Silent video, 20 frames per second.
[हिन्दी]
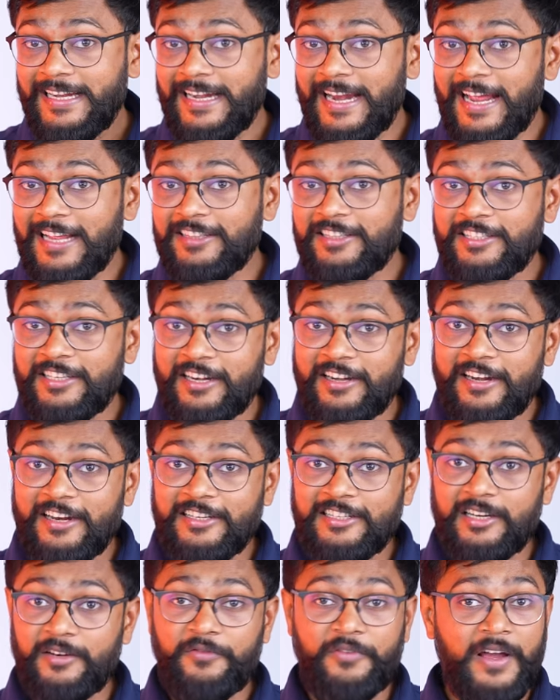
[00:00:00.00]
नाइन्थ
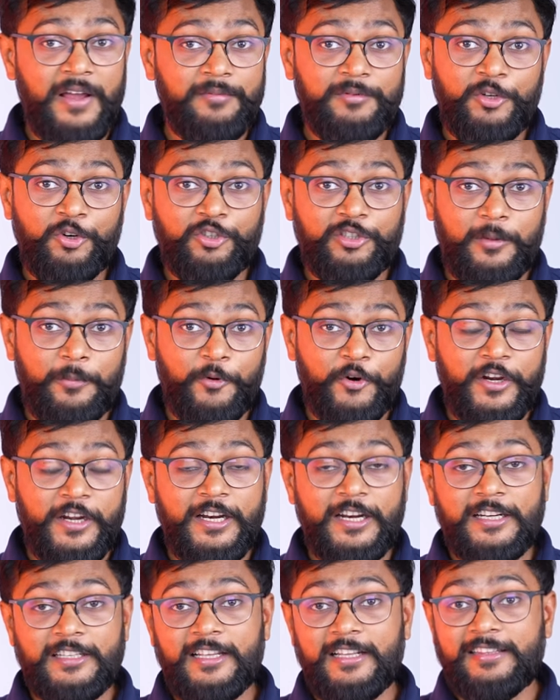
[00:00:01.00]
जनरेशन फाइव को सपोर्ट
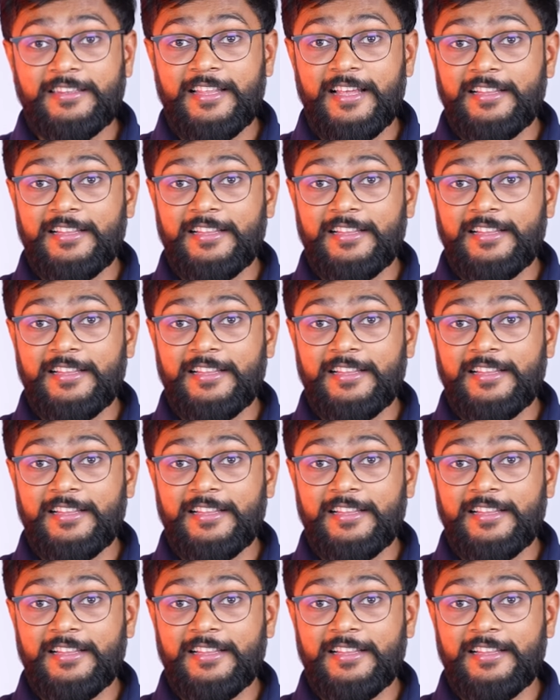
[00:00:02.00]
नहीं करता